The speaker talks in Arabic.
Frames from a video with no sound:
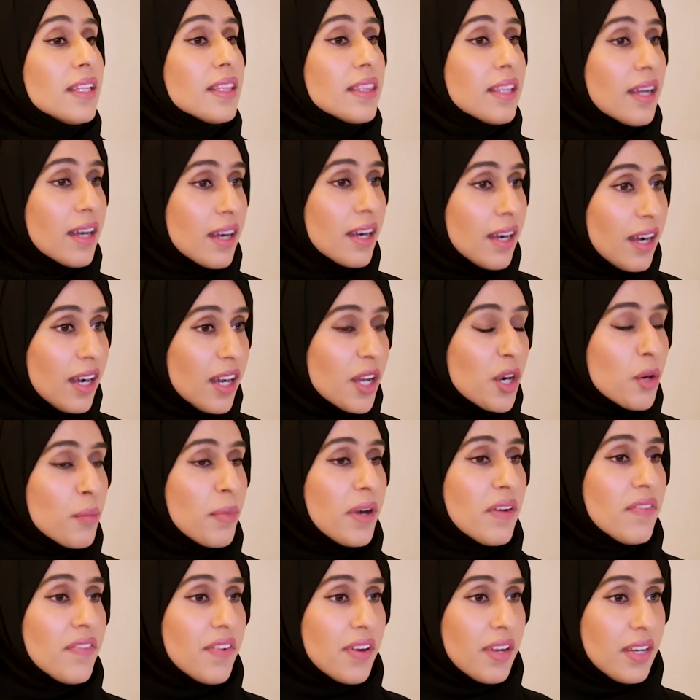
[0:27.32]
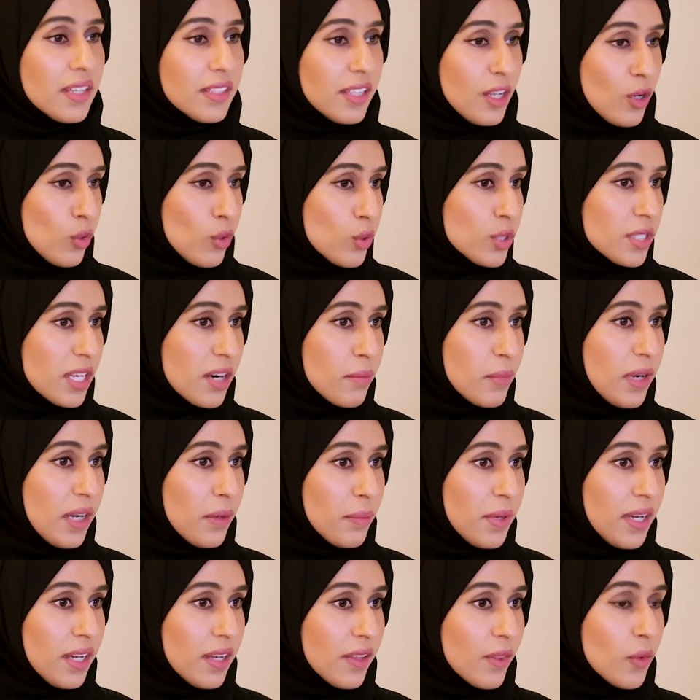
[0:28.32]
تقارب افراد الاسره مع
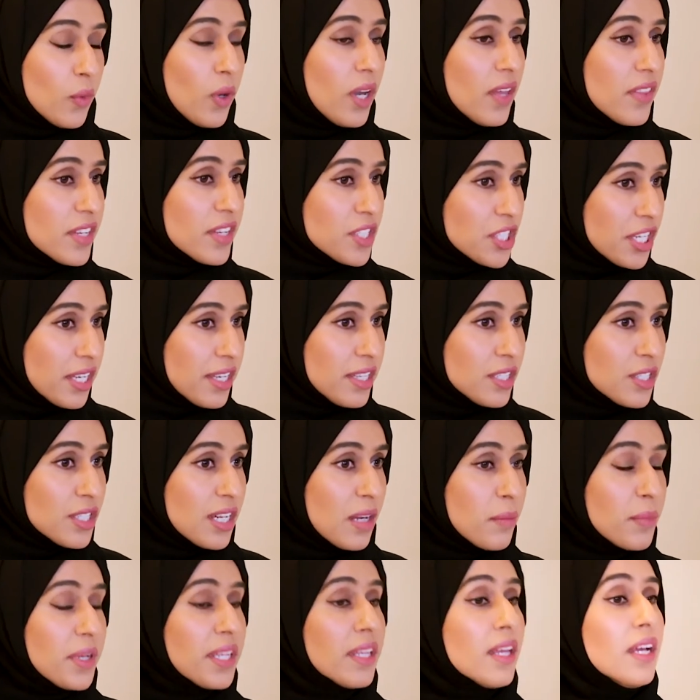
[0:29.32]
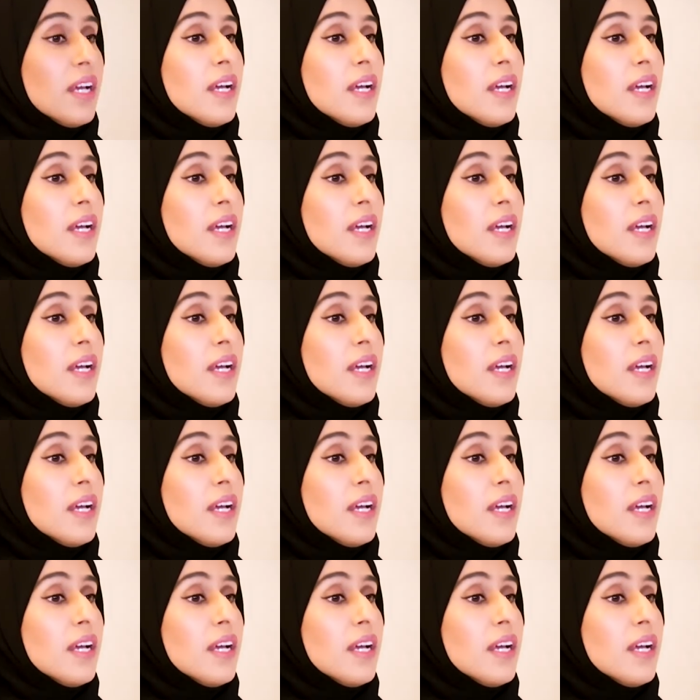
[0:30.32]
بعض وهذا شيء ايجابي